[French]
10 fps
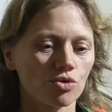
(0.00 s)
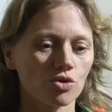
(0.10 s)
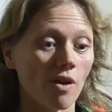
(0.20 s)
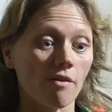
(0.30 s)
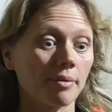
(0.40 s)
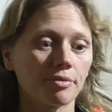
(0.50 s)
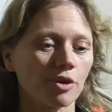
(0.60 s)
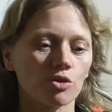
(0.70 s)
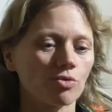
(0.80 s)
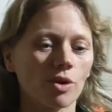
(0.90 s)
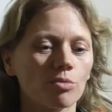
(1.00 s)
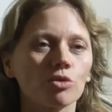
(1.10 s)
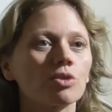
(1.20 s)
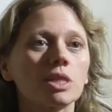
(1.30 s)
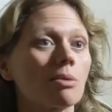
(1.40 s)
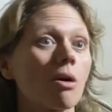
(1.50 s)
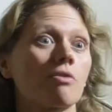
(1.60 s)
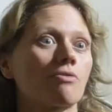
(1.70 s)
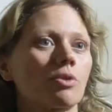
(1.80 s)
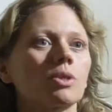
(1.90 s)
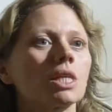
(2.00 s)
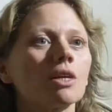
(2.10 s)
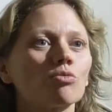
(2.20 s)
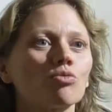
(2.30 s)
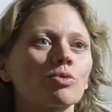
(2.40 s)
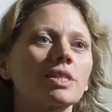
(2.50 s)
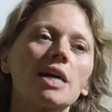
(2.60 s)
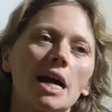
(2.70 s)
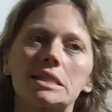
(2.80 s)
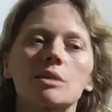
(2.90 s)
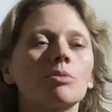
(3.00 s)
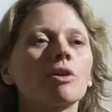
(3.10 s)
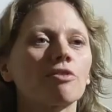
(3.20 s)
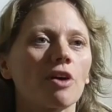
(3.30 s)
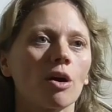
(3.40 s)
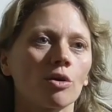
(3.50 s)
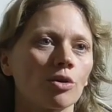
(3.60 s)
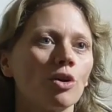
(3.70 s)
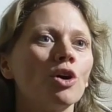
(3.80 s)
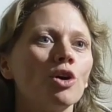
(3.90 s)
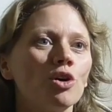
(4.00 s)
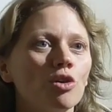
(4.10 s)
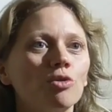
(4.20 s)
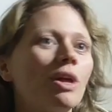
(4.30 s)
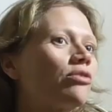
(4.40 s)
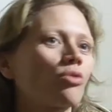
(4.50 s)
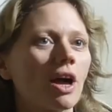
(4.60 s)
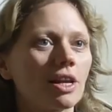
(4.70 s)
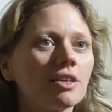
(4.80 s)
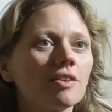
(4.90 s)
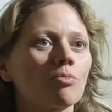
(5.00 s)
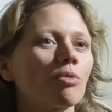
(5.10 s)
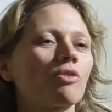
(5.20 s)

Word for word: je, viens, enfin, je suis vraiment dans le cinéma français où on sait assez bien faire le naturalisme.